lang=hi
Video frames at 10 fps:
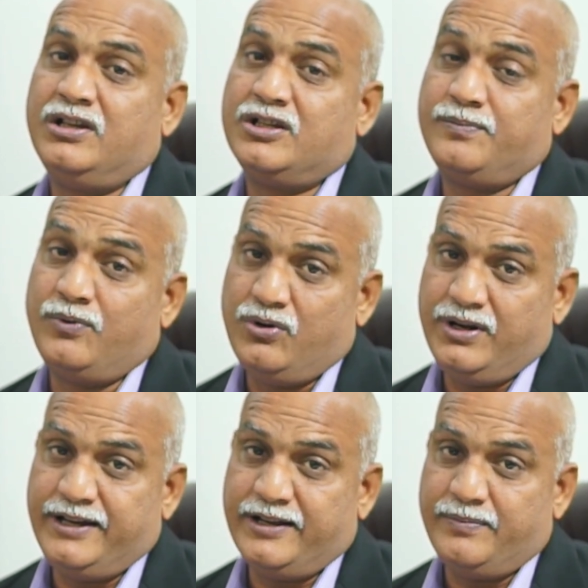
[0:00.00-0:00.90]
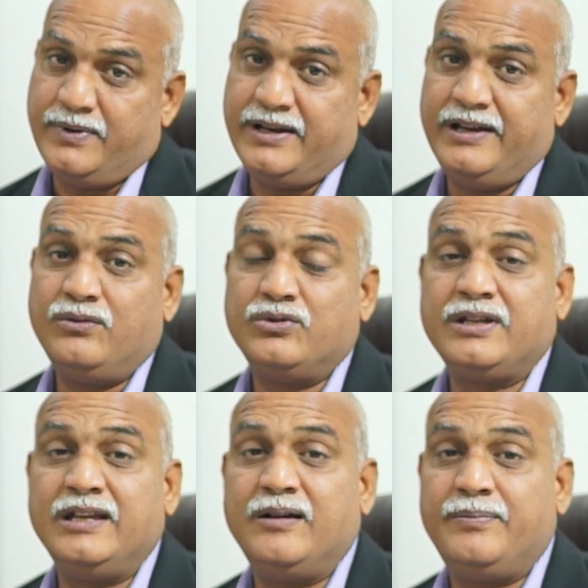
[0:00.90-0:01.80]
एक्सप्लोर नहीं कर पा रहा है
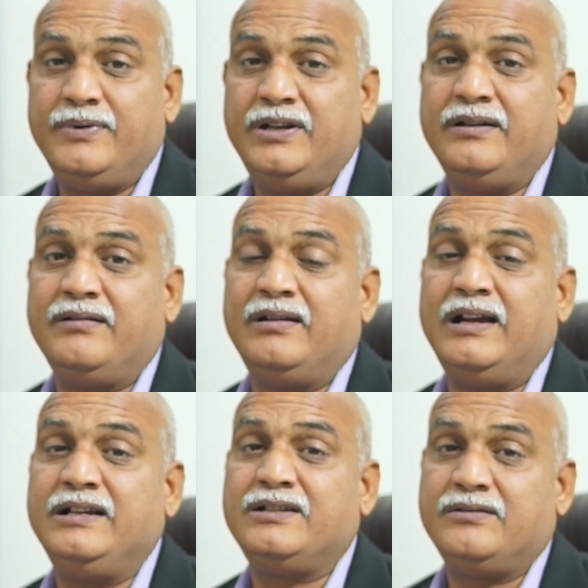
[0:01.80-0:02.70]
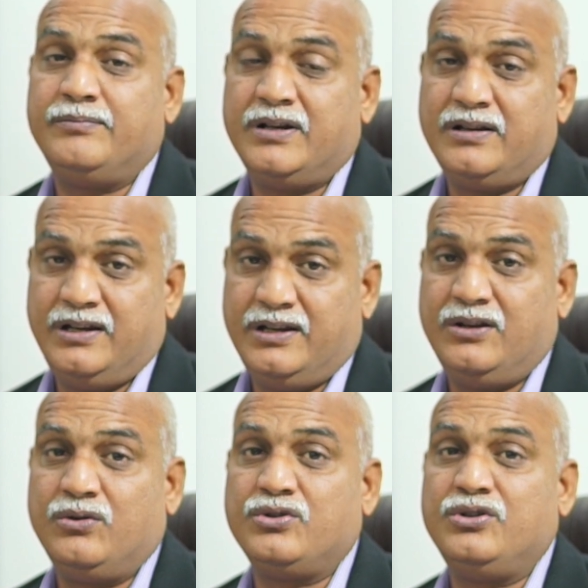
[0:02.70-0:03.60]
उसकी अपनी लाइट्स मरकरी
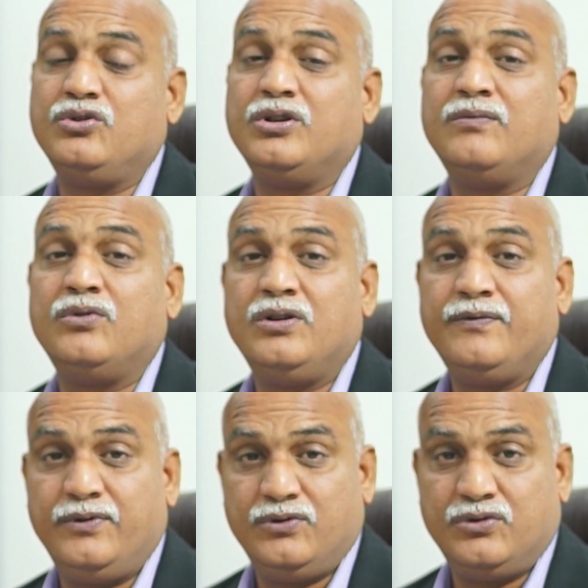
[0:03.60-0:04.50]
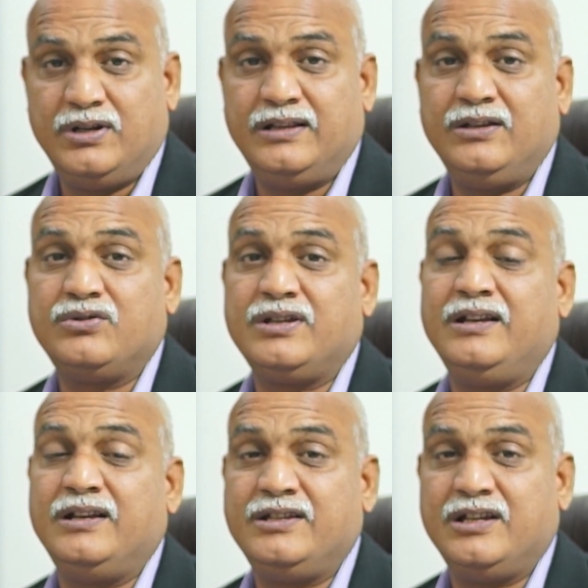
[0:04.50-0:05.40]
की रोशनी जो है वो डिफ्यूज़ हो जाती है
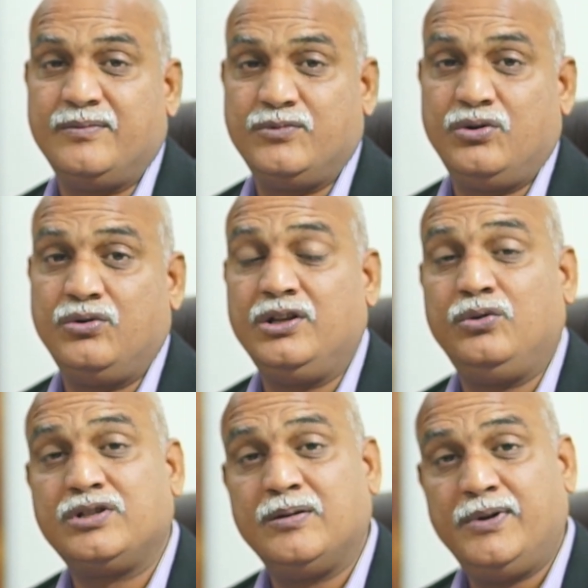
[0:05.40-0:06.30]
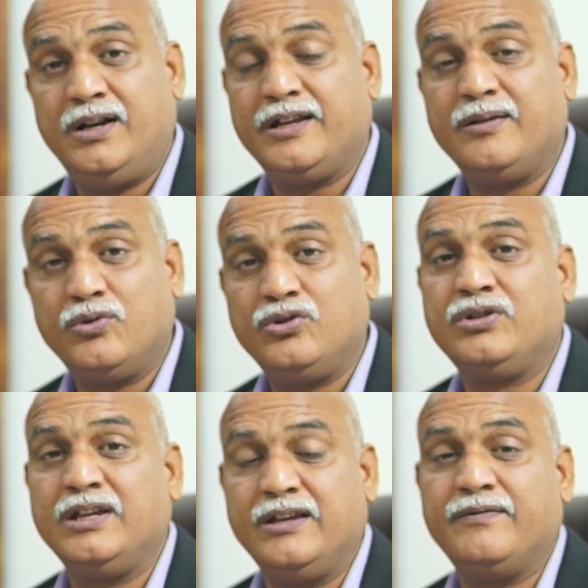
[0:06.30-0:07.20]
उसकी एनर्जी कमज़ोर हो रही है दूसरे प्लांट की
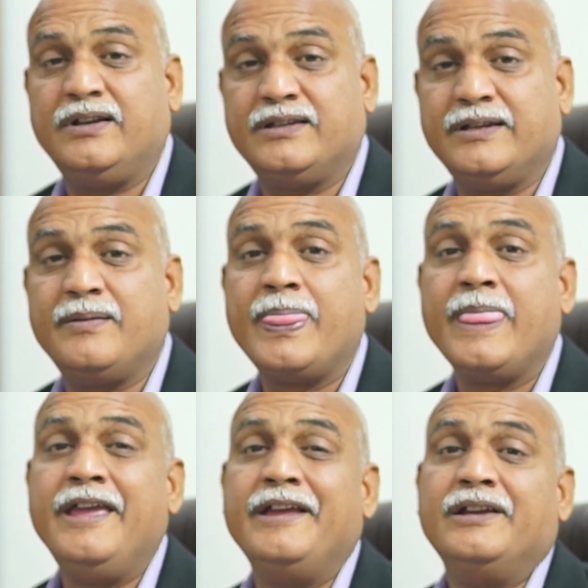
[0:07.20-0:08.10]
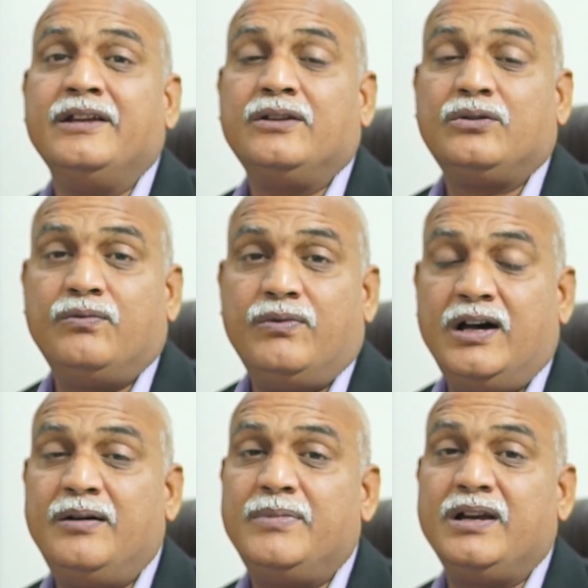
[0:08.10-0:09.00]
मौजूदगी की वजह से तो
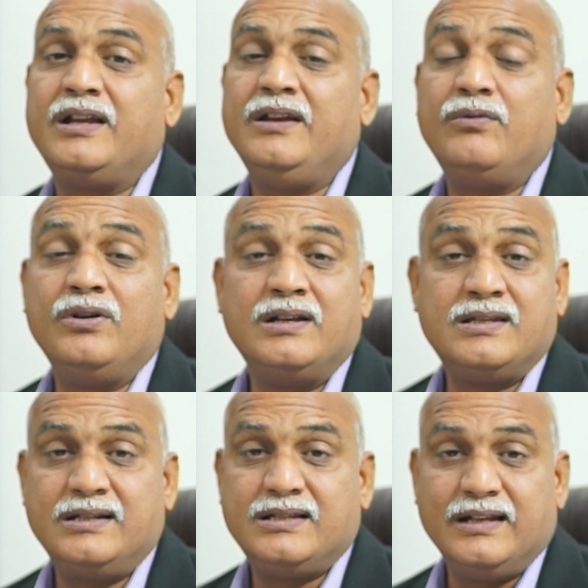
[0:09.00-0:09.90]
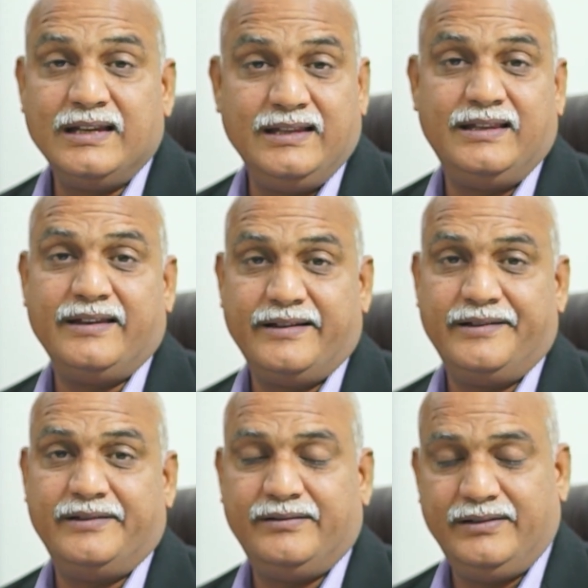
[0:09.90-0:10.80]
वहाँ मरकरी वो रिजल्ट्स नहीं
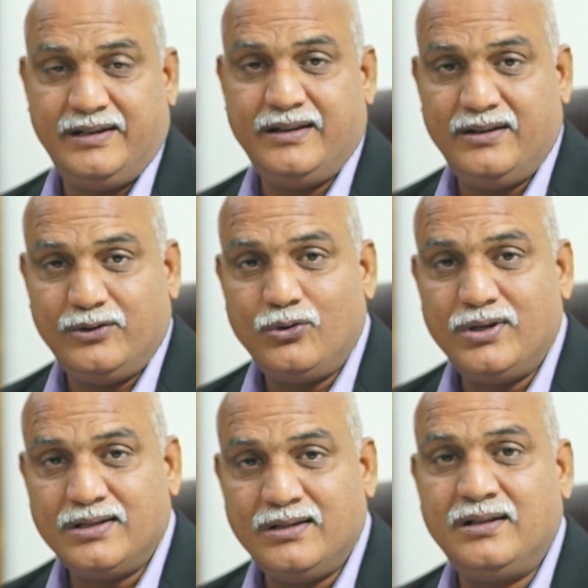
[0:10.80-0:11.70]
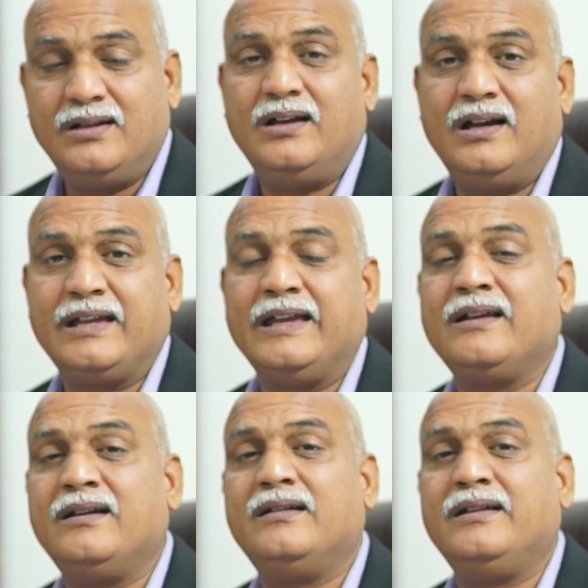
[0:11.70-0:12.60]
देगा ये थोड़ा सा आगे
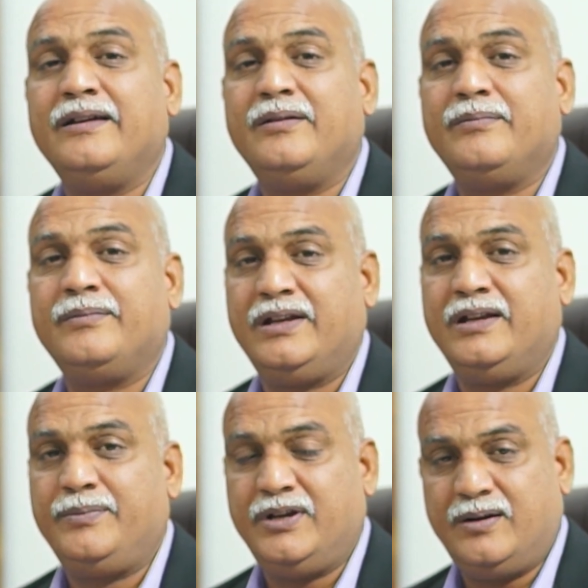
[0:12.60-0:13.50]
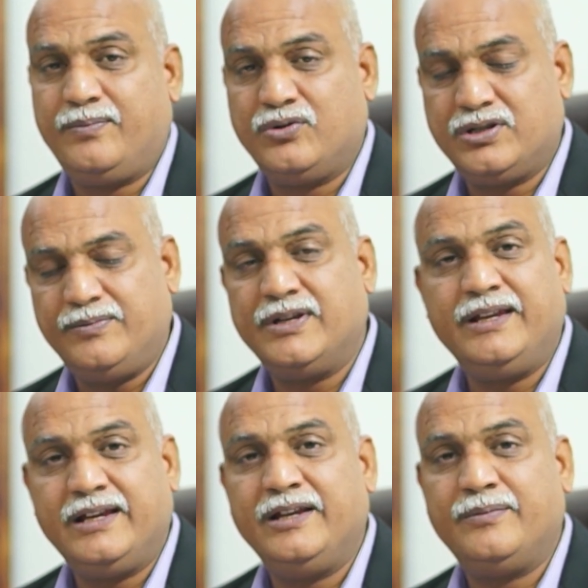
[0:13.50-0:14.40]
का है मैंने अभी आपको
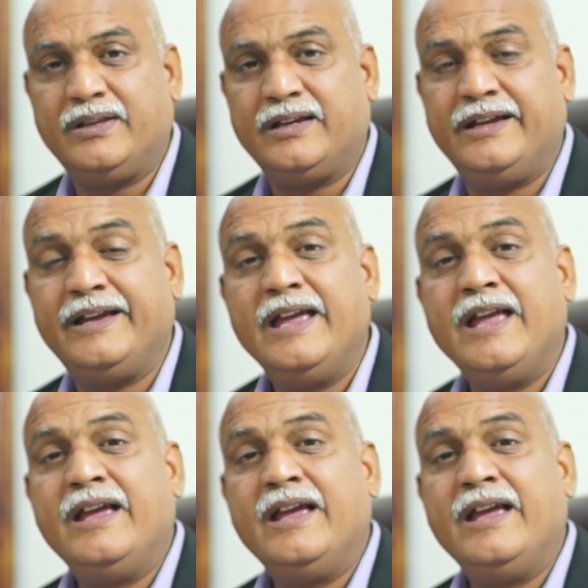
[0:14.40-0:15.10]
समझाने के लिए बताया है